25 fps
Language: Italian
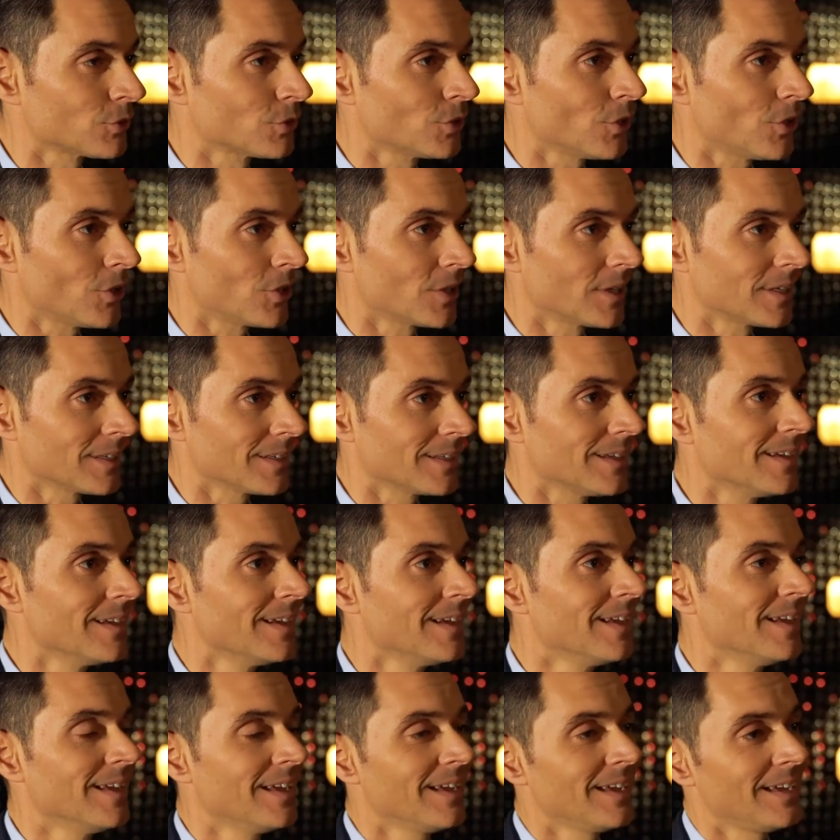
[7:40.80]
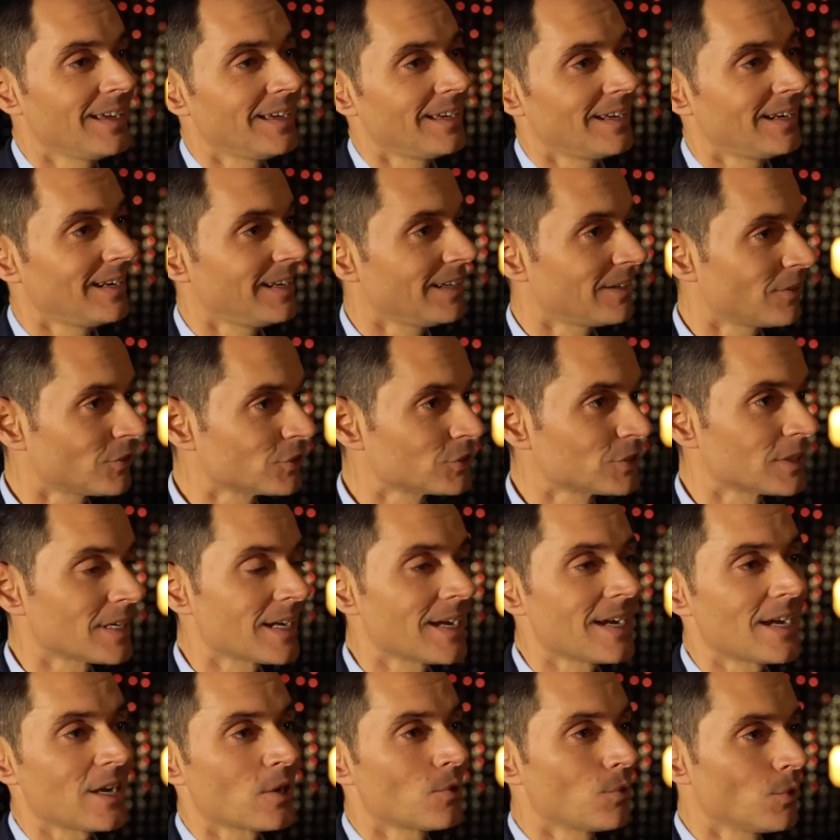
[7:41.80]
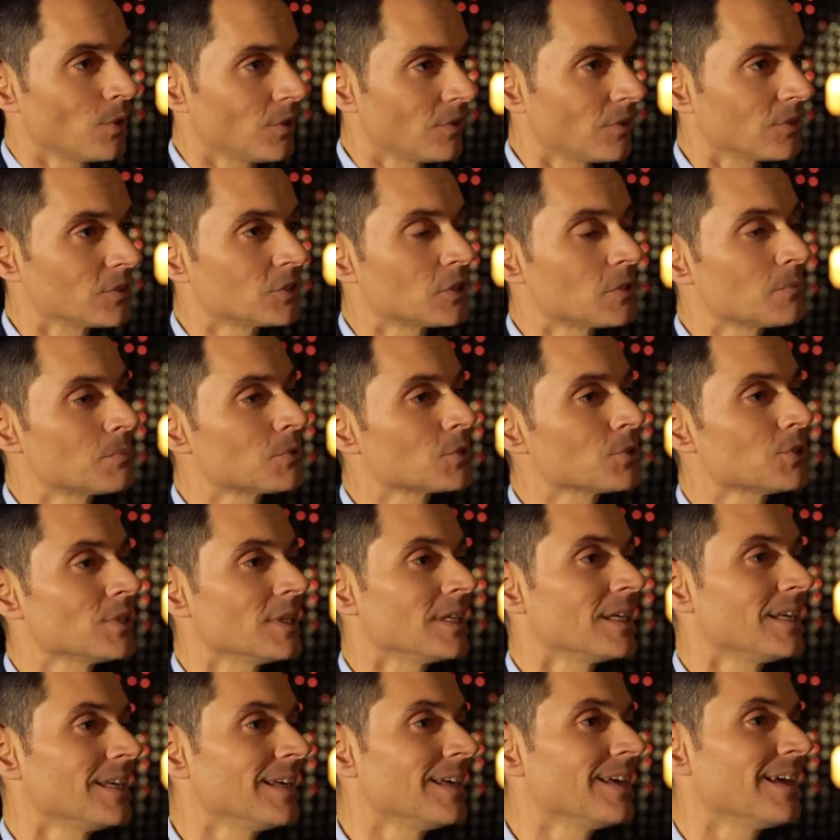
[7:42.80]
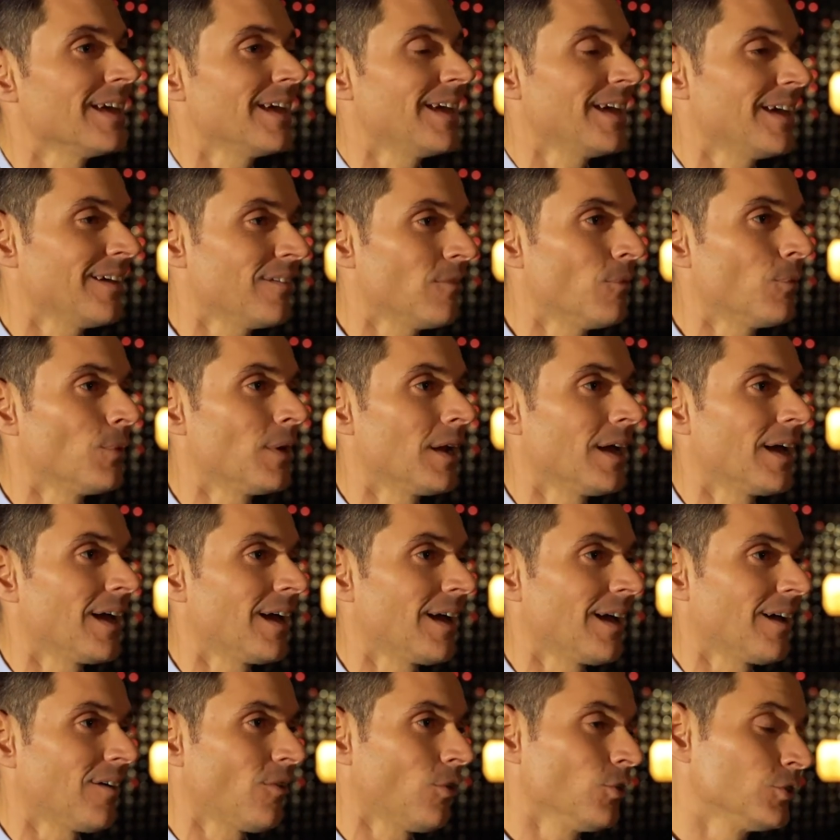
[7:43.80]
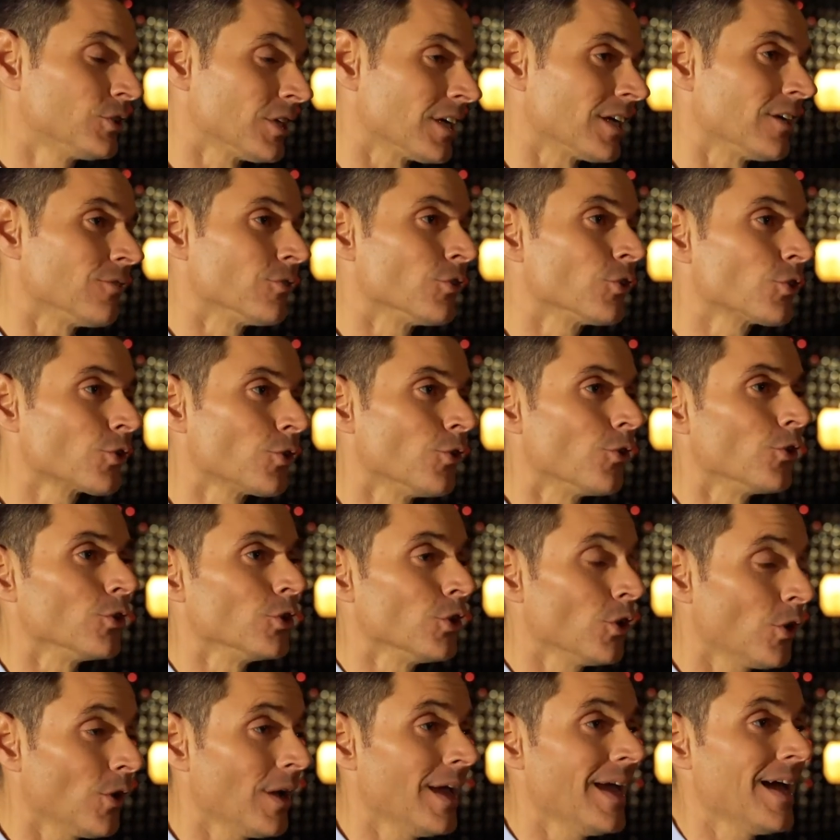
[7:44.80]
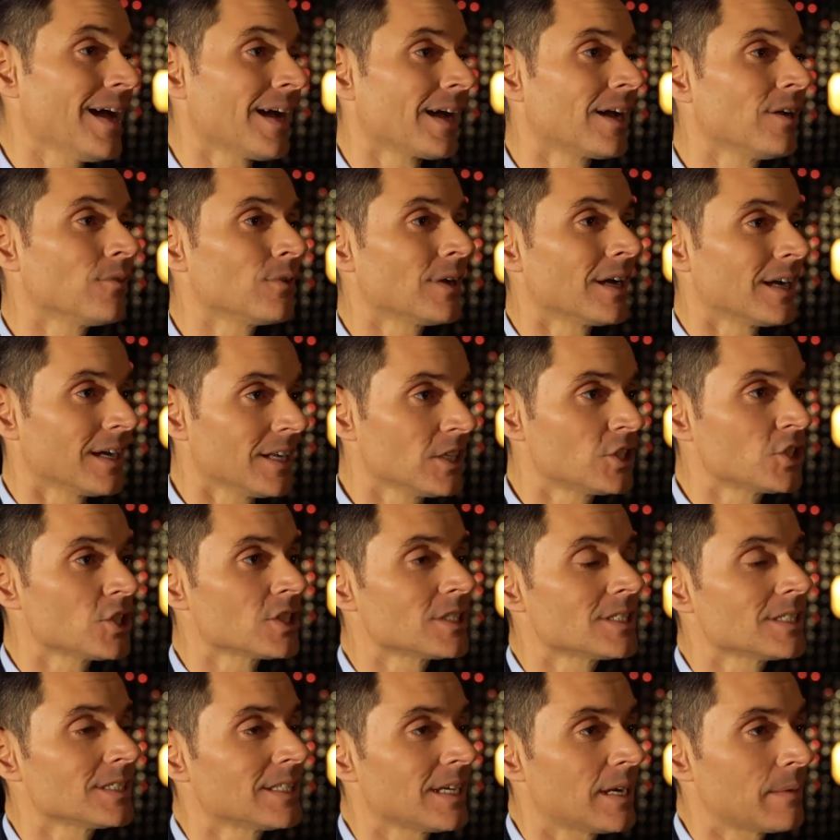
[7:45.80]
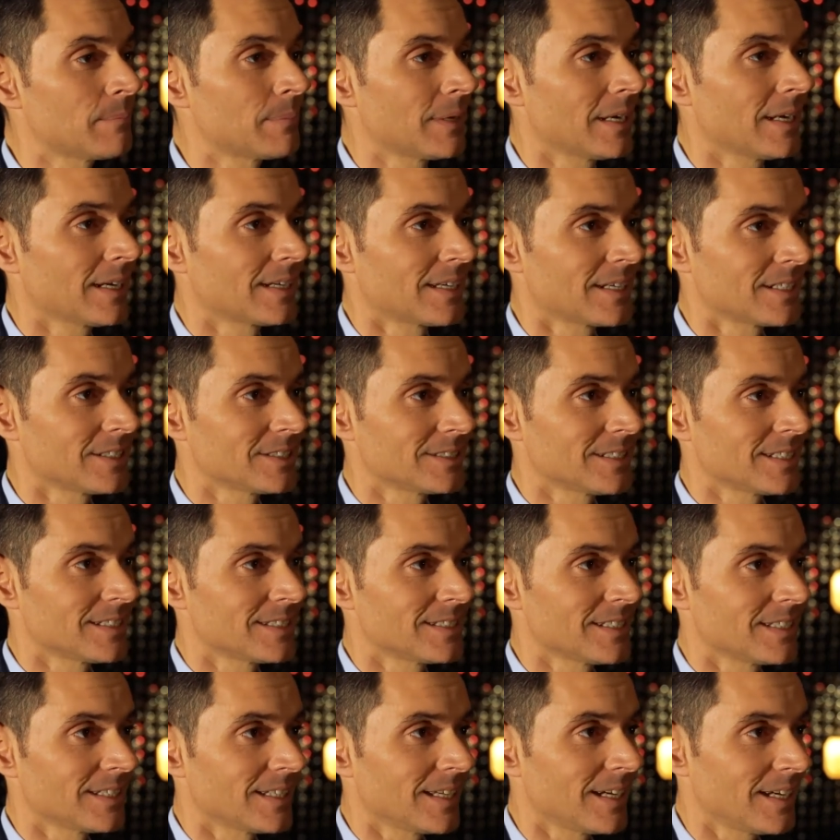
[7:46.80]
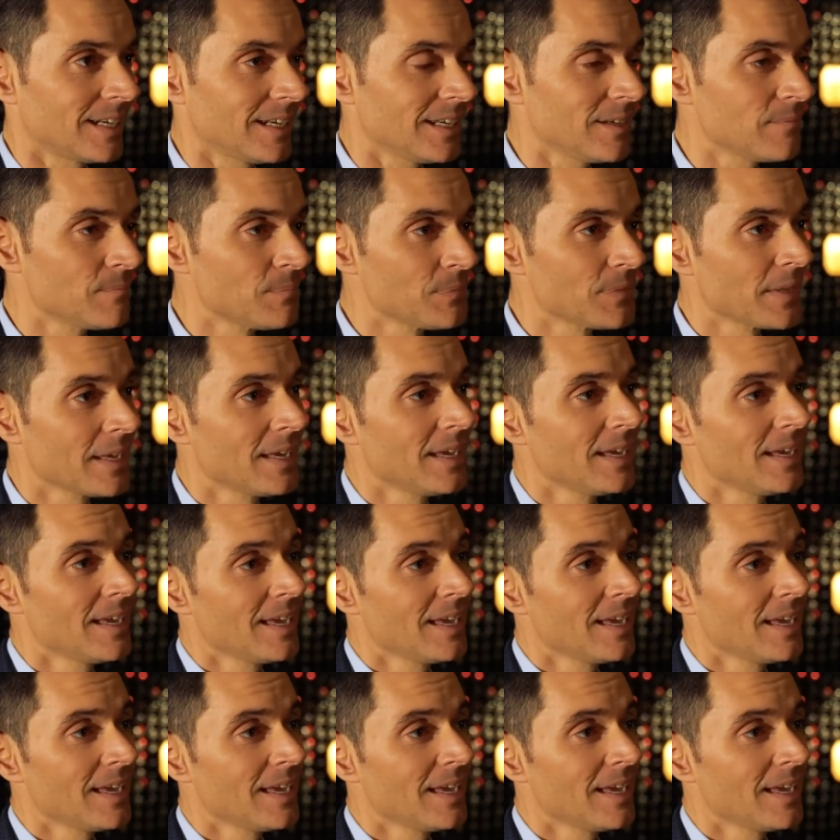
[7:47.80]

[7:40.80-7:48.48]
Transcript: Doc, eh, le nostre acque, i nostri prosecchi, una, oltre che un orgoglio, è anche una necessità per la crescita aziendale.